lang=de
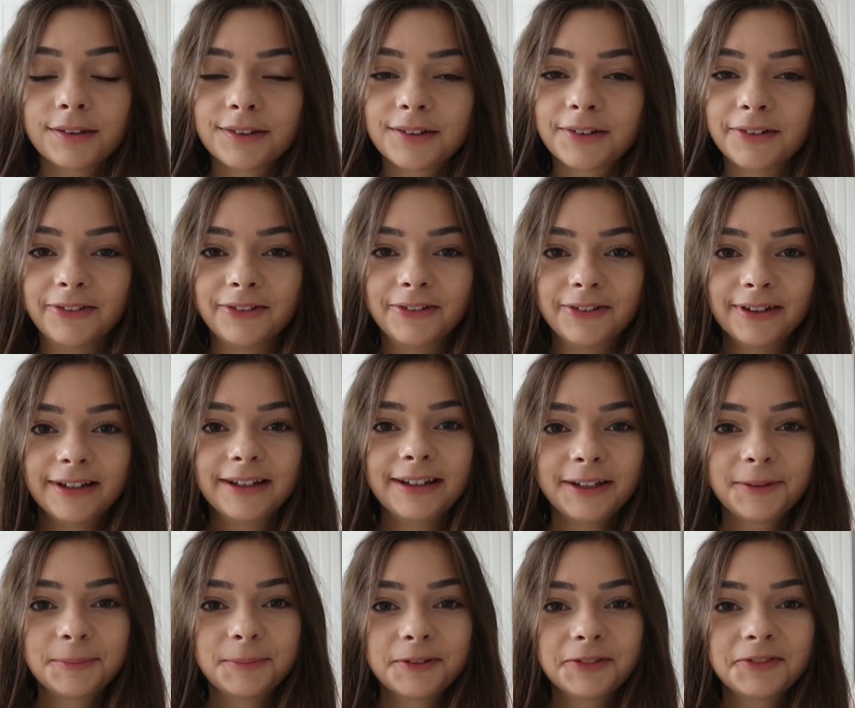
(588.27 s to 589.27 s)
So,
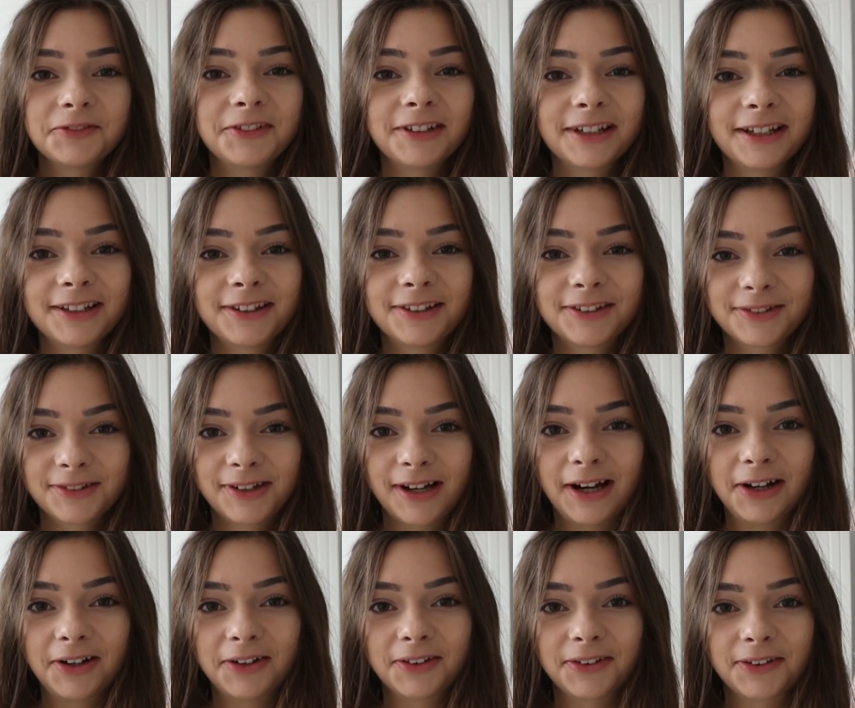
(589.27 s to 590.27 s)
ich bin wieder zu
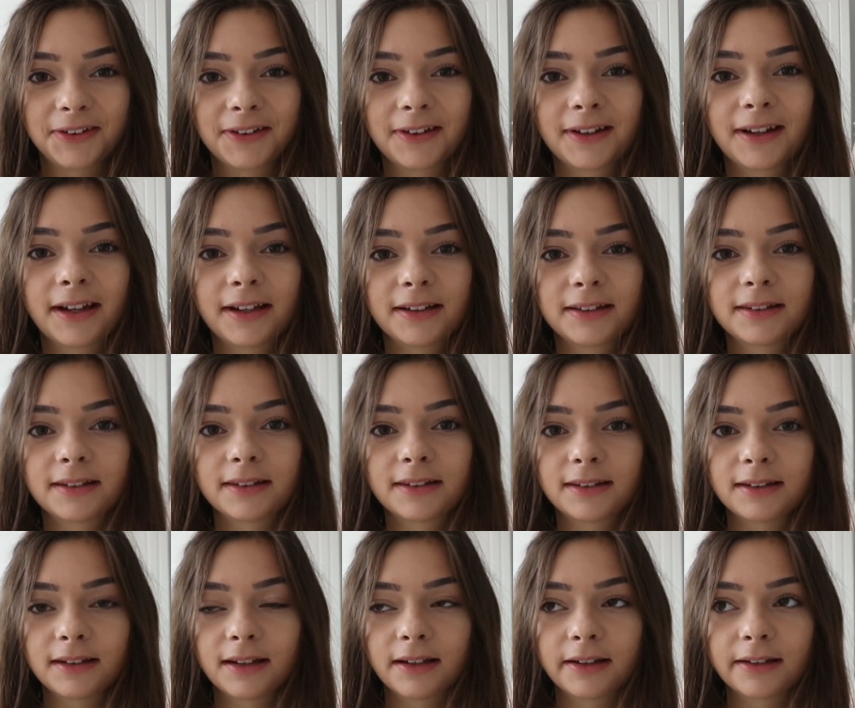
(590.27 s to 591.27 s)
Hause. Es
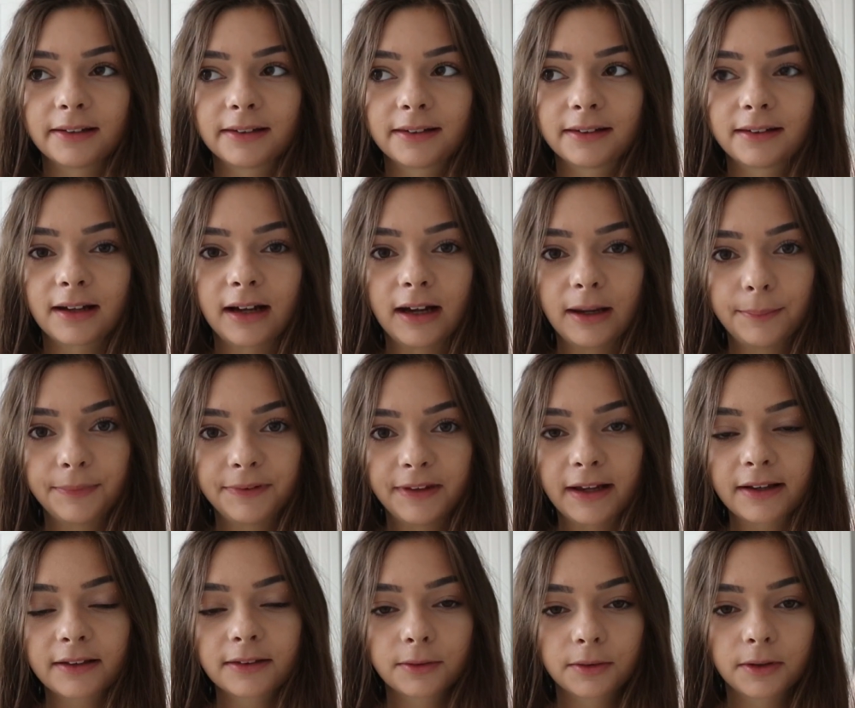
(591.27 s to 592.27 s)
ist jetzt halb
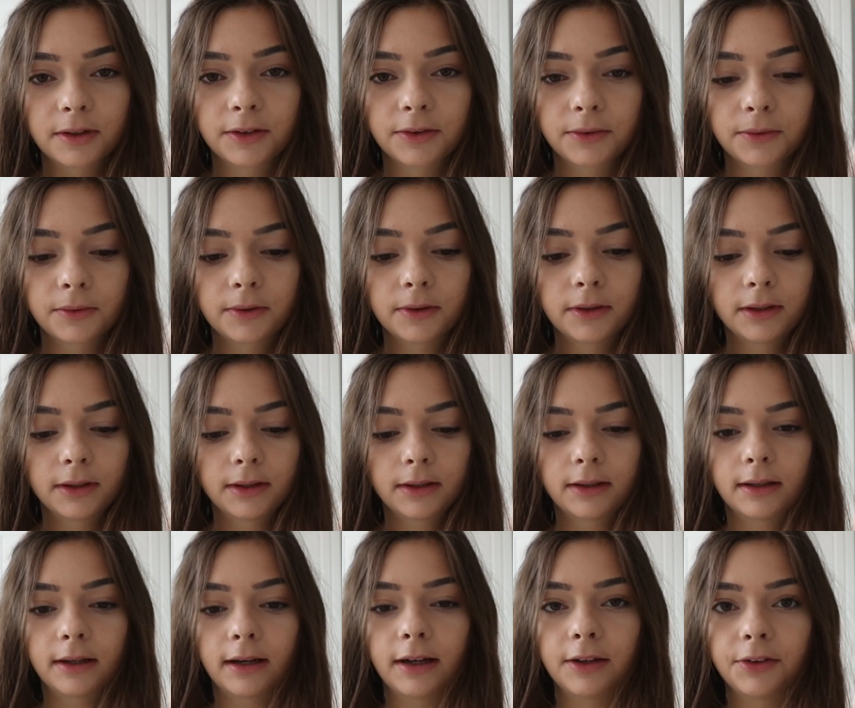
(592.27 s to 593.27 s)
sechs oder so.
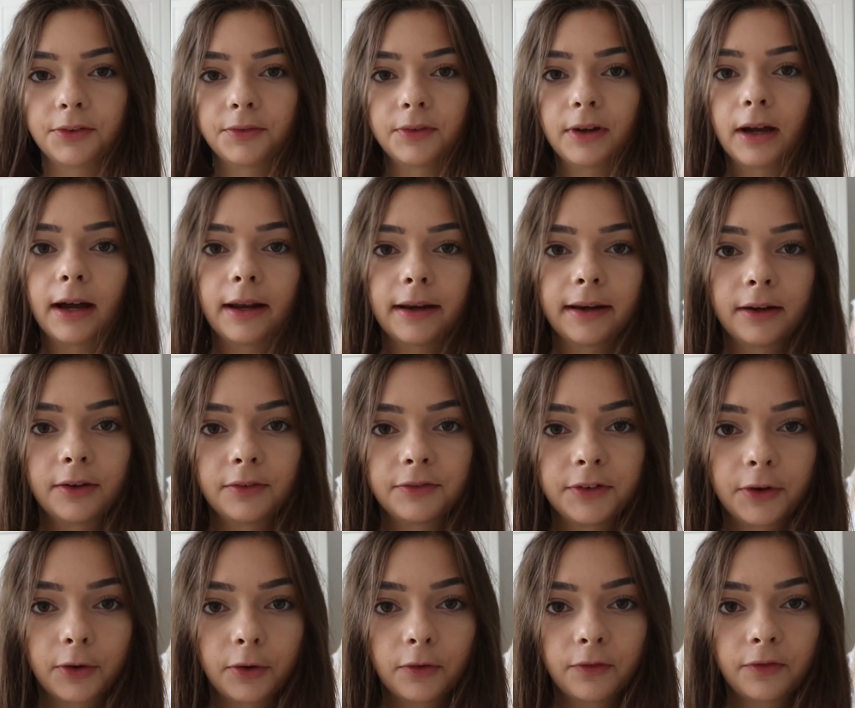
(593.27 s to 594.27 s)
Also wir hatten auf
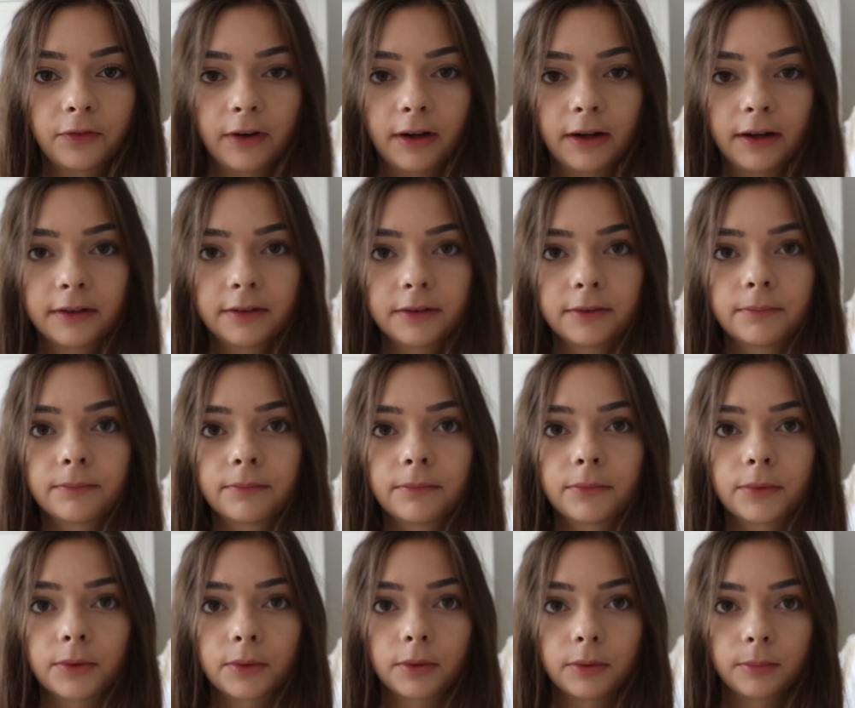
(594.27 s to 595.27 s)
der Rückfahrt
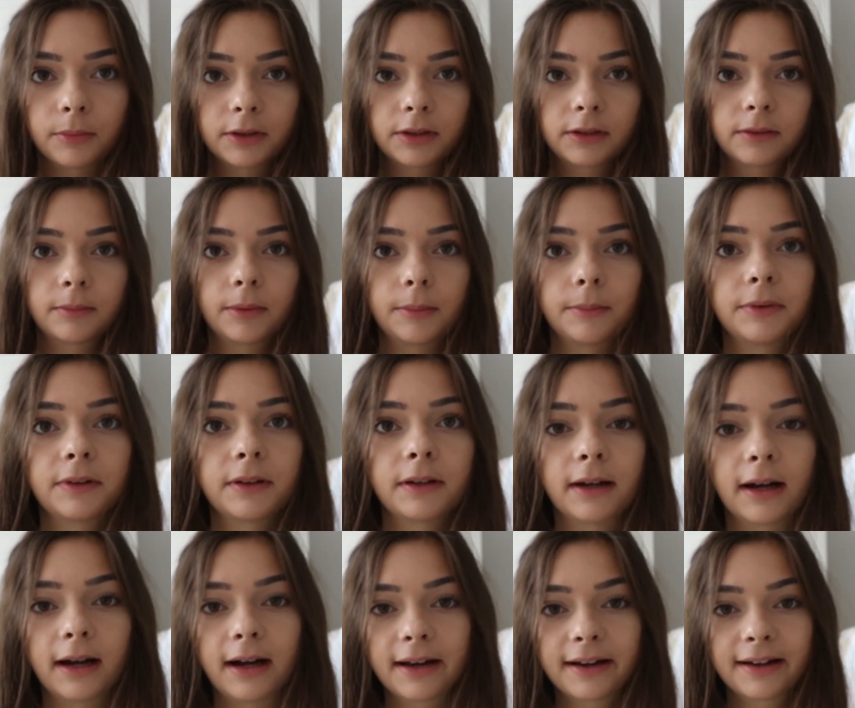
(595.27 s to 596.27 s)
so, ich mache das mal ein
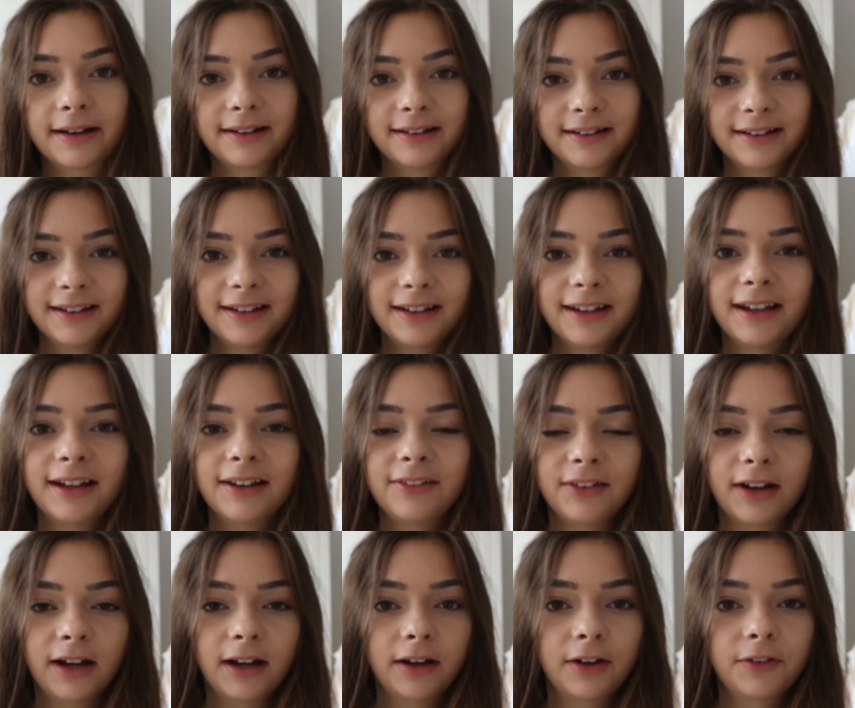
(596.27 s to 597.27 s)
bisschen gerader.
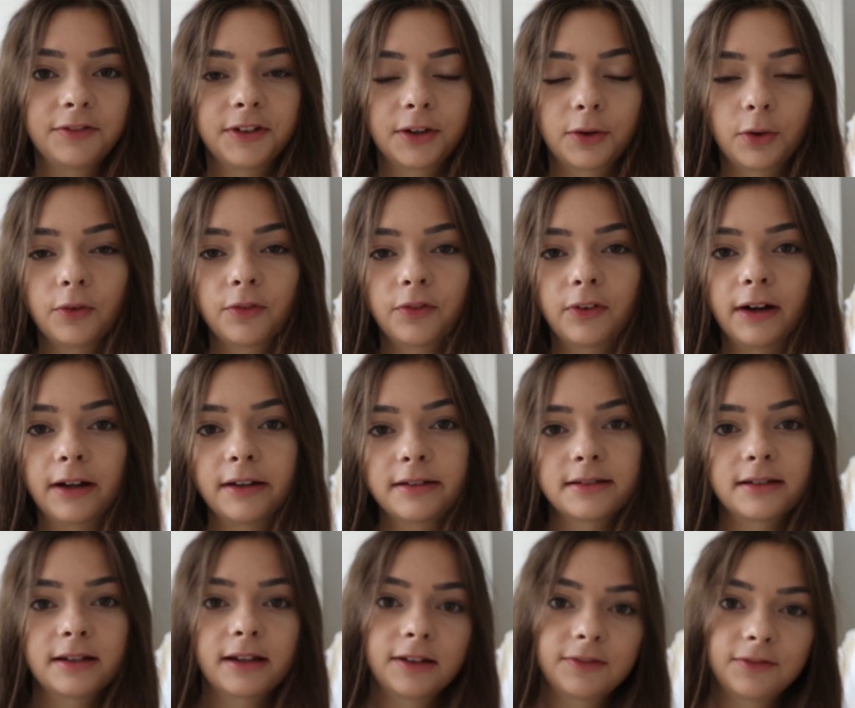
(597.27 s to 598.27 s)
Wir hatten auf der
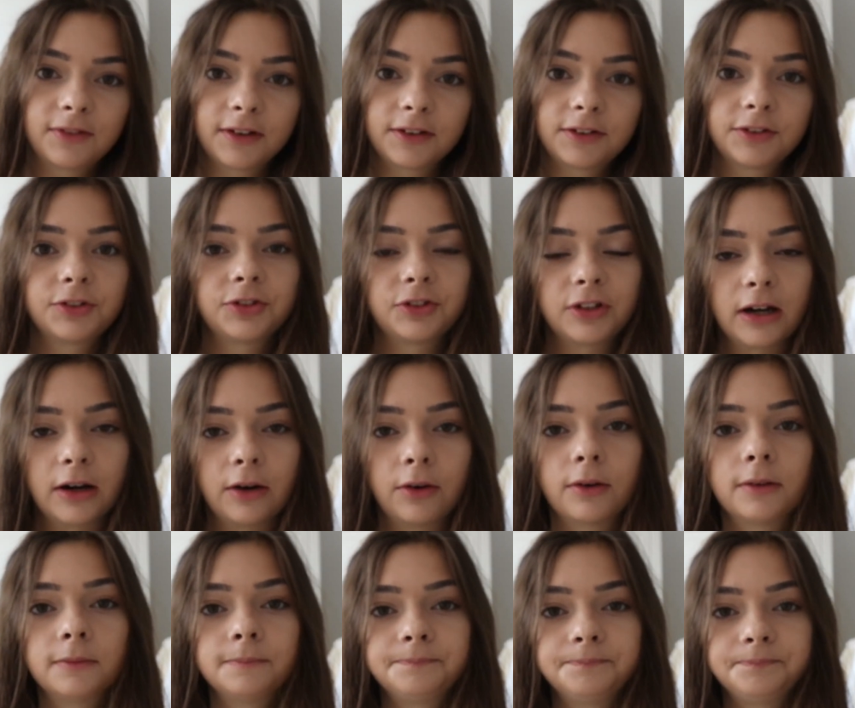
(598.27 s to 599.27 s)
Rückfahrt etwas
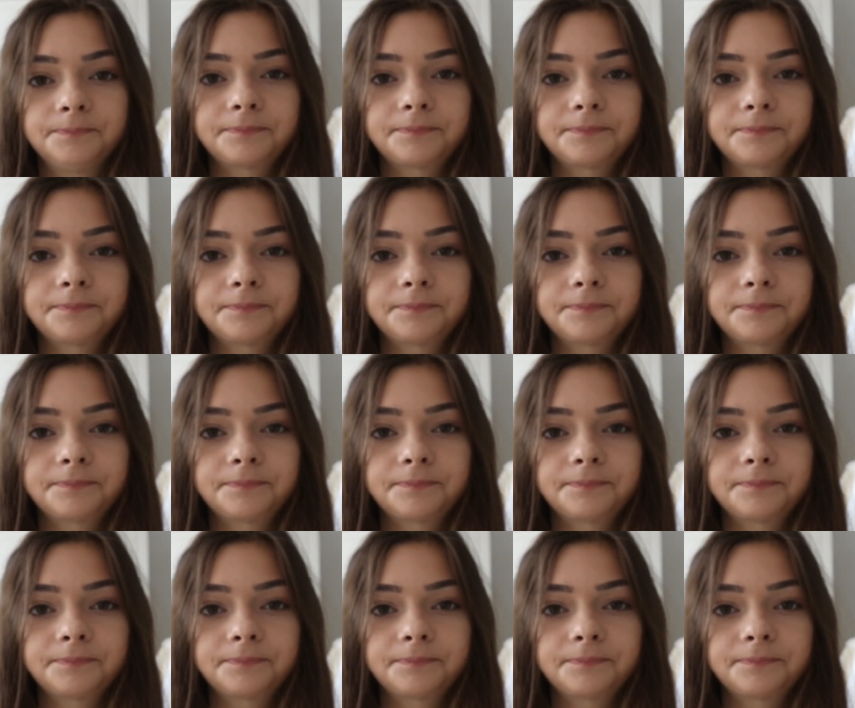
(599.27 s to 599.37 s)
Stau.